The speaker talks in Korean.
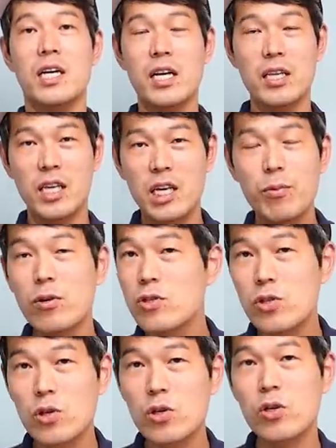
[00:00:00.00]
그러니까
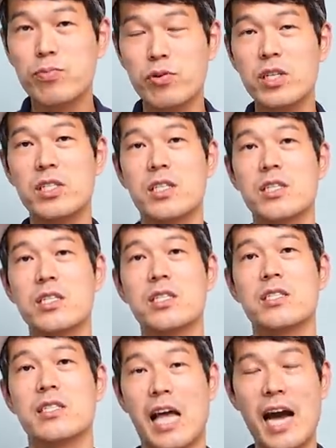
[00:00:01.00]
기본적으로
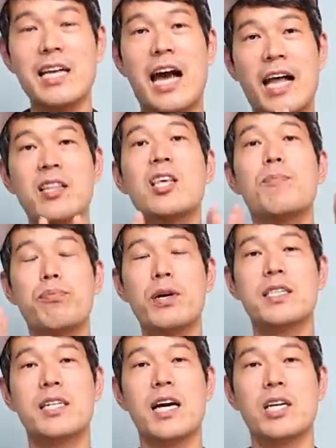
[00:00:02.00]
VC들은 다 그냥
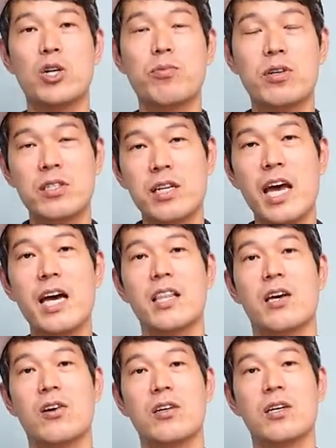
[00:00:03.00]
안티프레질하게 접근을
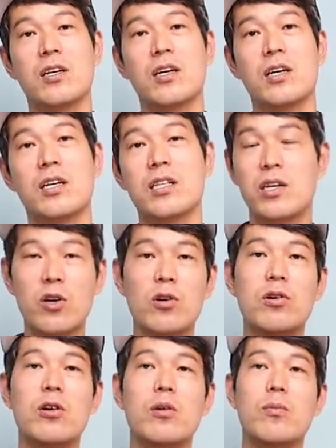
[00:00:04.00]
해야 돼요. 근데
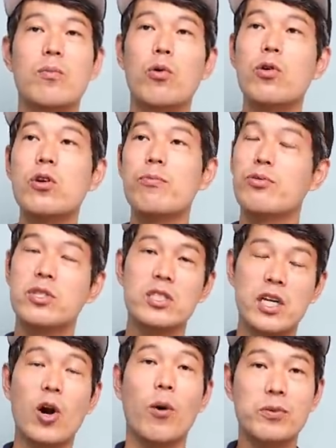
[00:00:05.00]
그런 거 모르는
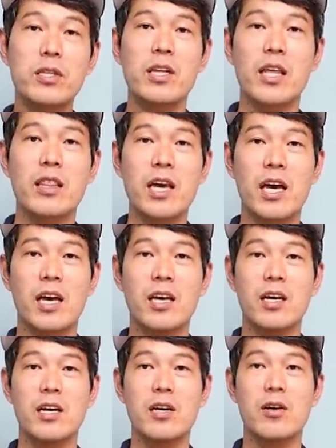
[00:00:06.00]
VC는 잘 없을 텐데
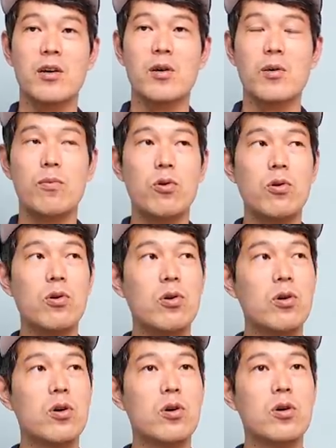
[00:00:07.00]

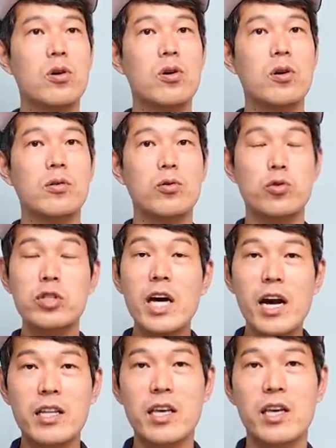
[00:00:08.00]
뭐
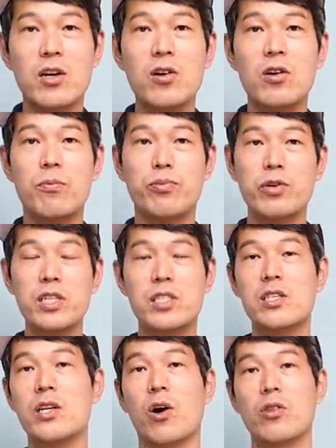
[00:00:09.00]
투자할 때 이런 거
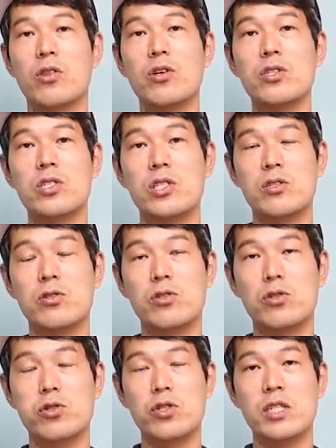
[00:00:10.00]
VC들이 어떤
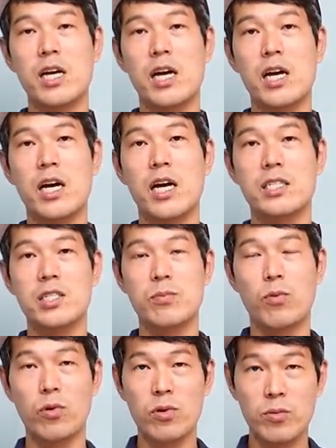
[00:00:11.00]
식으로
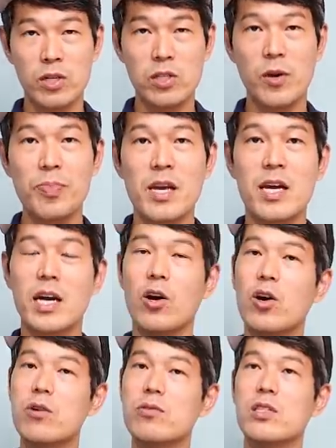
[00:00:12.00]
투자하지는 모르면서 그러니까
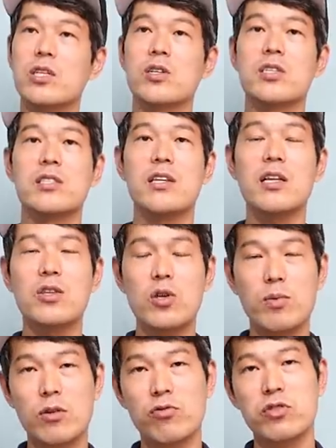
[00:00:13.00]
여러분들이 저는
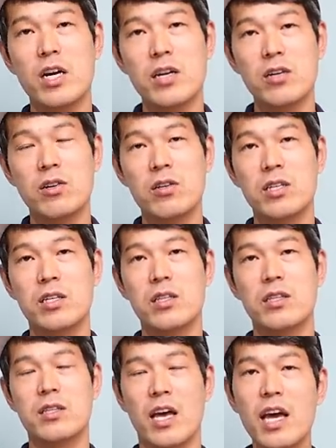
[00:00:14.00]
스타트업에 투자하는
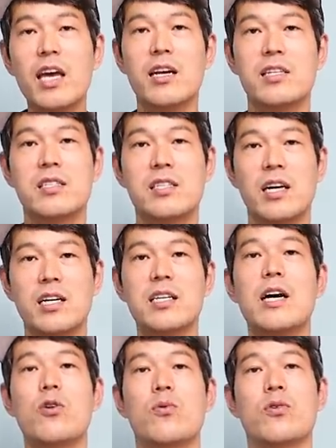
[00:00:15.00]
거는 되게 리스크가
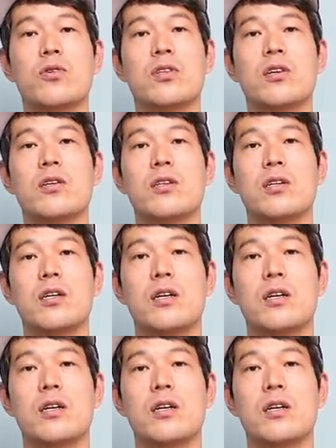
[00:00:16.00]
크다고 보거든요.